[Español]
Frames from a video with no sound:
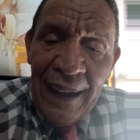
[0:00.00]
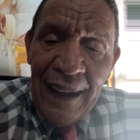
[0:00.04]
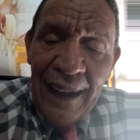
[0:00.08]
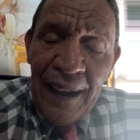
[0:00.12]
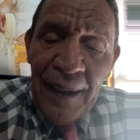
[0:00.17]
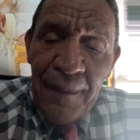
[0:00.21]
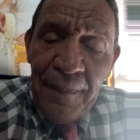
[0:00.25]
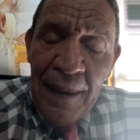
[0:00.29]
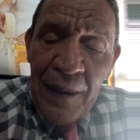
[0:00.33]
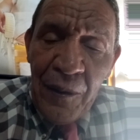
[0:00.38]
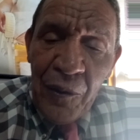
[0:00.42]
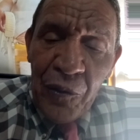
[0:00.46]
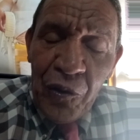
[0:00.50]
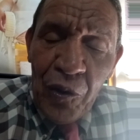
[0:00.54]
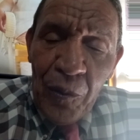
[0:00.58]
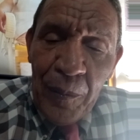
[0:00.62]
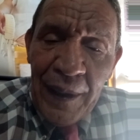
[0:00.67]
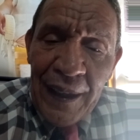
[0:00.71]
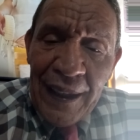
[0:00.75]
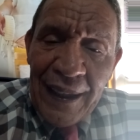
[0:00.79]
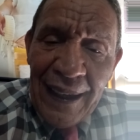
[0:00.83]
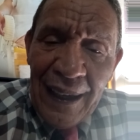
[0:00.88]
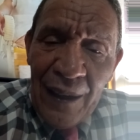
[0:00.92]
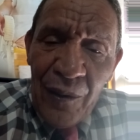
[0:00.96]
Hermanos
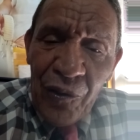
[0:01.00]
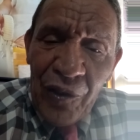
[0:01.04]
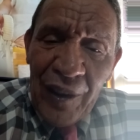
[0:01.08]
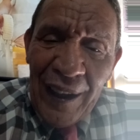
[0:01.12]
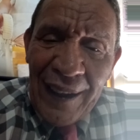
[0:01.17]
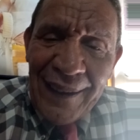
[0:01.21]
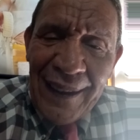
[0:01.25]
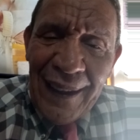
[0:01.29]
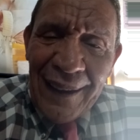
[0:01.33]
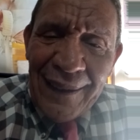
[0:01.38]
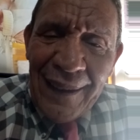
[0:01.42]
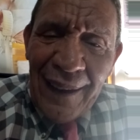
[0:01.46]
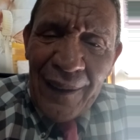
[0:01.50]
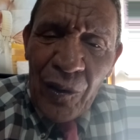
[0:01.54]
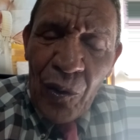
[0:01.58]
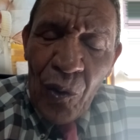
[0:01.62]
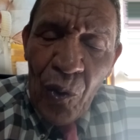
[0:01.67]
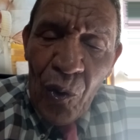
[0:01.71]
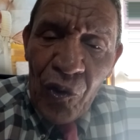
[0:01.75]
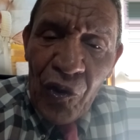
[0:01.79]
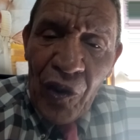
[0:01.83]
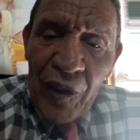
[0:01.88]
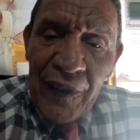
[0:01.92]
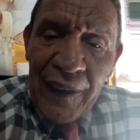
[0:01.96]
dominicanos, hay tantas
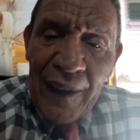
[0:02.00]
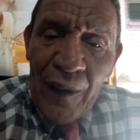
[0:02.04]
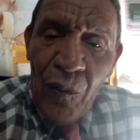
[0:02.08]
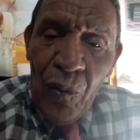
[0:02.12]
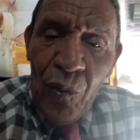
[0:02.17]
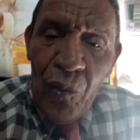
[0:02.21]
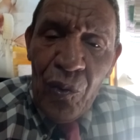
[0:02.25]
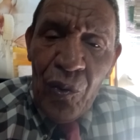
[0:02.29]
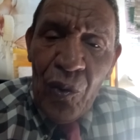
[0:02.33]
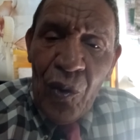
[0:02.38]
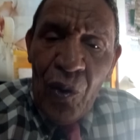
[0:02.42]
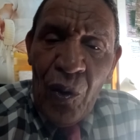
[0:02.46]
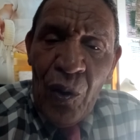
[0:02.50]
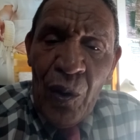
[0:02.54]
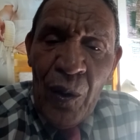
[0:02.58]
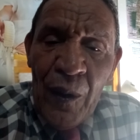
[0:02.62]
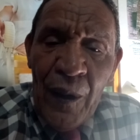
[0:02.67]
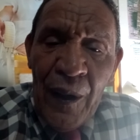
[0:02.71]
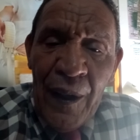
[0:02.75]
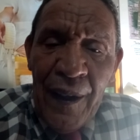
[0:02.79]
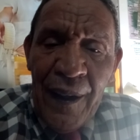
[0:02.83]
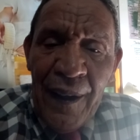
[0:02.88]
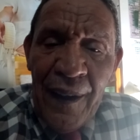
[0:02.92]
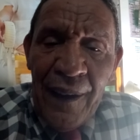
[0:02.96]
cosas que uno
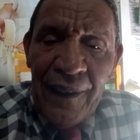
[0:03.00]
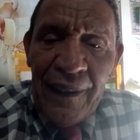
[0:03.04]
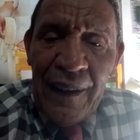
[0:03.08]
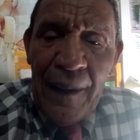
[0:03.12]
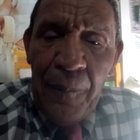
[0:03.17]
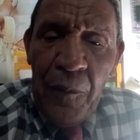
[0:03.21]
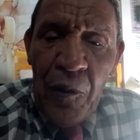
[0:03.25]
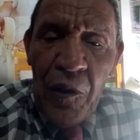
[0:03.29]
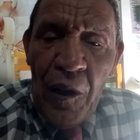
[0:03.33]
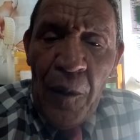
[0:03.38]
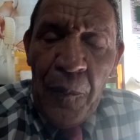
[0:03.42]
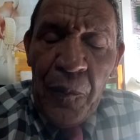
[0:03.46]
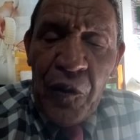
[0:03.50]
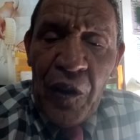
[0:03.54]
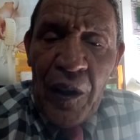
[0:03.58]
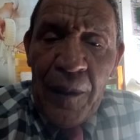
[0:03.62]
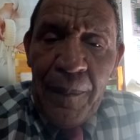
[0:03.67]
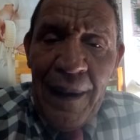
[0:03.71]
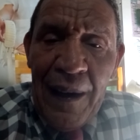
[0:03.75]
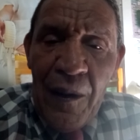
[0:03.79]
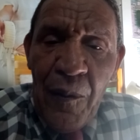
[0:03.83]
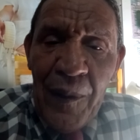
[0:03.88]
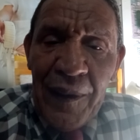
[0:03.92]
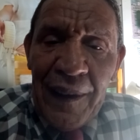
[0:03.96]
se pone a
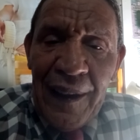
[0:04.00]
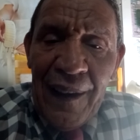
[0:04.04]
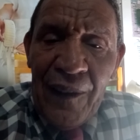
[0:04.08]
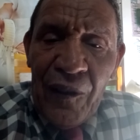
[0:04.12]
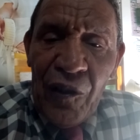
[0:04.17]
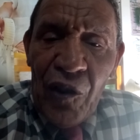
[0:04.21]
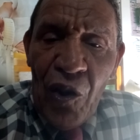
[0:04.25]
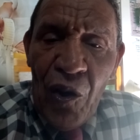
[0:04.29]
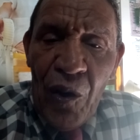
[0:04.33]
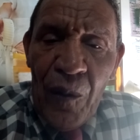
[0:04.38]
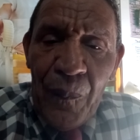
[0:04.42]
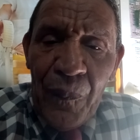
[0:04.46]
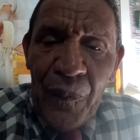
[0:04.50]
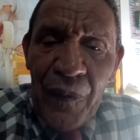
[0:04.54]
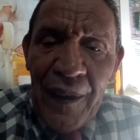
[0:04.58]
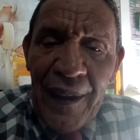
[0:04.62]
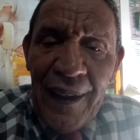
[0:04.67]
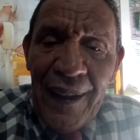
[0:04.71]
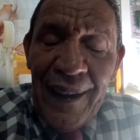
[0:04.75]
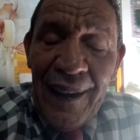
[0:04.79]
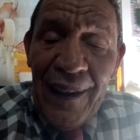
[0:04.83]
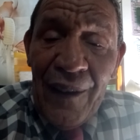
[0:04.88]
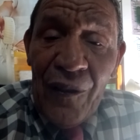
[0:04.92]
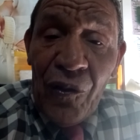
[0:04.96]
observar en nuestra nación
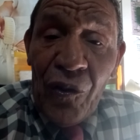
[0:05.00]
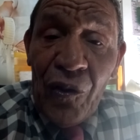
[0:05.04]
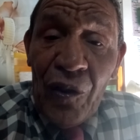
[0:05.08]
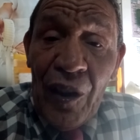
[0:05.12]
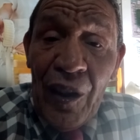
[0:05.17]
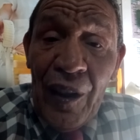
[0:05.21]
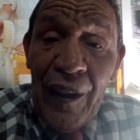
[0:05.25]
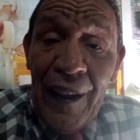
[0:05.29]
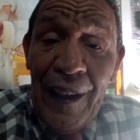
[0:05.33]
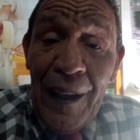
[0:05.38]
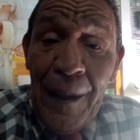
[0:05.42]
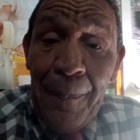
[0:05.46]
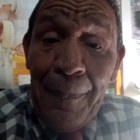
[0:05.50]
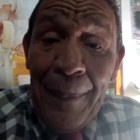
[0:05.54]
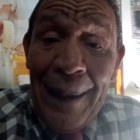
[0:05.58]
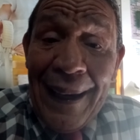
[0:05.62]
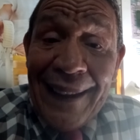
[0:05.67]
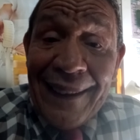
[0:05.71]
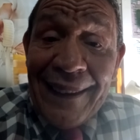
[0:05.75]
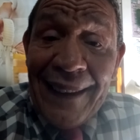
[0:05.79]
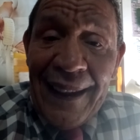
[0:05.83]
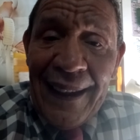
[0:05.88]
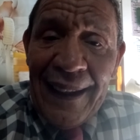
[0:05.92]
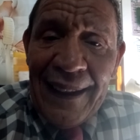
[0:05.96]
y,
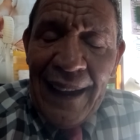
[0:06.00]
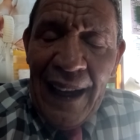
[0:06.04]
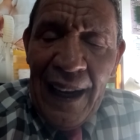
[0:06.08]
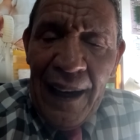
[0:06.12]
parte en el